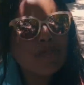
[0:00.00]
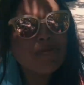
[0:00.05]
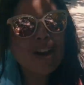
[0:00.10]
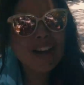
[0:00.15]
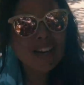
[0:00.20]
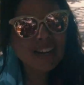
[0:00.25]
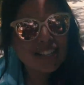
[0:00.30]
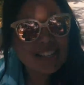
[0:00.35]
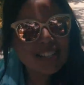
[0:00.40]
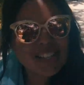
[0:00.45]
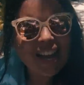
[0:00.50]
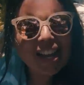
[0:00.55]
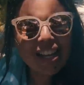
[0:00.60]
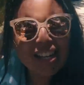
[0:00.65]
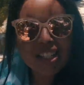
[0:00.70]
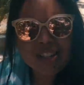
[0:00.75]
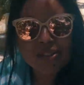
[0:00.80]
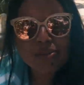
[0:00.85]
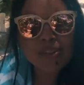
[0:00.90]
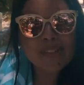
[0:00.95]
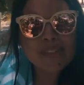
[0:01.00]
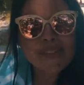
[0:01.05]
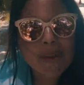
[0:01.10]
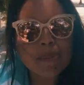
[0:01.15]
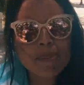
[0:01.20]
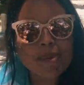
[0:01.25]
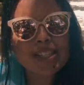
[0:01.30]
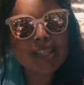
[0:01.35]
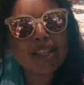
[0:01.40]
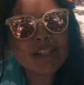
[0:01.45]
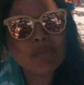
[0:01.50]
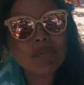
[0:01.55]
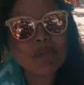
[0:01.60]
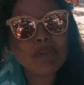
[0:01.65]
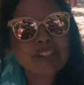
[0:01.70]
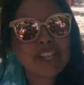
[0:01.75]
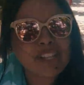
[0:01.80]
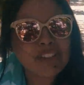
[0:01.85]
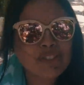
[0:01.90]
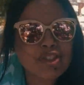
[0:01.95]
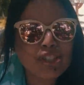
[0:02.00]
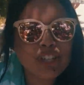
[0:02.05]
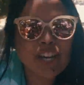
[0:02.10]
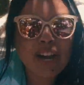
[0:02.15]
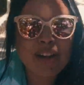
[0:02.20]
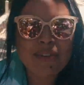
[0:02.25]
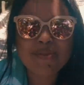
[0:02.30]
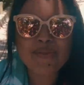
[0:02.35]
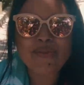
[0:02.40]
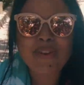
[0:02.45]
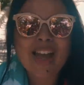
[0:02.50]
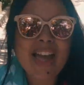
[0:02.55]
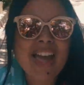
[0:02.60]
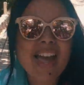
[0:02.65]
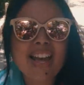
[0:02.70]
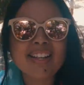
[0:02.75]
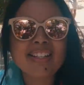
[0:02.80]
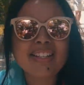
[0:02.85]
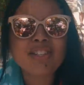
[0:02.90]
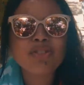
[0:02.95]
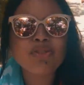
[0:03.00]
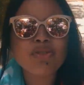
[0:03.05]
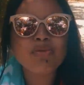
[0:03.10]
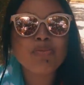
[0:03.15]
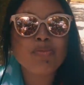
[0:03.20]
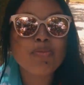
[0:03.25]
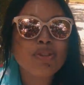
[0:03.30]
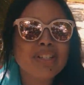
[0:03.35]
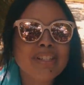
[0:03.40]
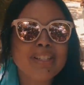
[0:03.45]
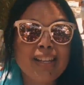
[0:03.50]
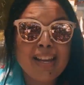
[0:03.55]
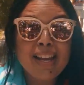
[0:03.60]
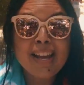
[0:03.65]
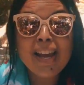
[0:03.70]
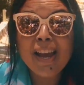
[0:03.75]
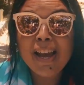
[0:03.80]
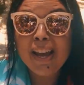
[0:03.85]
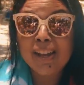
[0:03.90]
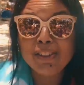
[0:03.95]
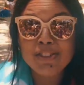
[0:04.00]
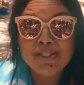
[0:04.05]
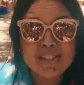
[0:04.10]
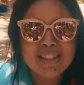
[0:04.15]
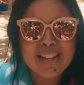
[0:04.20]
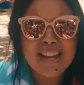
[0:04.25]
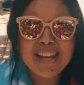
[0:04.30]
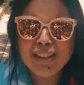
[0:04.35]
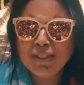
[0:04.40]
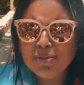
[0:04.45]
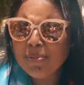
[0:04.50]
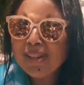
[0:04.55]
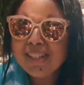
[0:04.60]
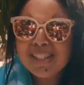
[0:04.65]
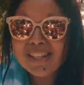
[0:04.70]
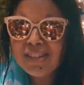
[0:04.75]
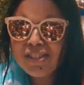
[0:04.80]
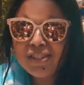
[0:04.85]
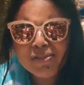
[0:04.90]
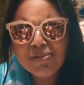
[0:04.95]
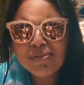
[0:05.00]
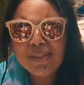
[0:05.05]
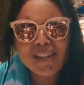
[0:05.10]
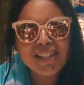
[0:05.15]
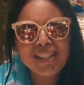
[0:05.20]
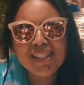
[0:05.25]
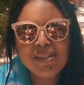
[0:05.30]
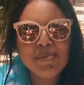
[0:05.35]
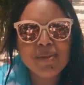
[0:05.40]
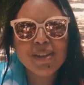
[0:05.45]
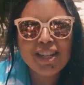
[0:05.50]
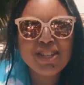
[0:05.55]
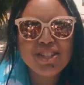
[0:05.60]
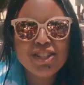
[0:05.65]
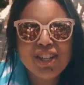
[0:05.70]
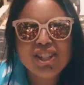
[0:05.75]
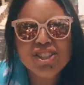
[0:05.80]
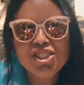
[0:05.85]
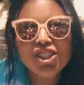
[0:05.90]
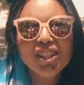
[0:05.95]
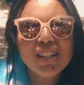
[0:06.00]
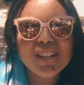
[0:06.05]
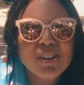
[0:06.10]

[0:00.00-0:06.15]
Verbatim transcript: várias áreas que você vai passando por dentro de cavernas, com morcegos dentro, mas eles não vêm em cima da gente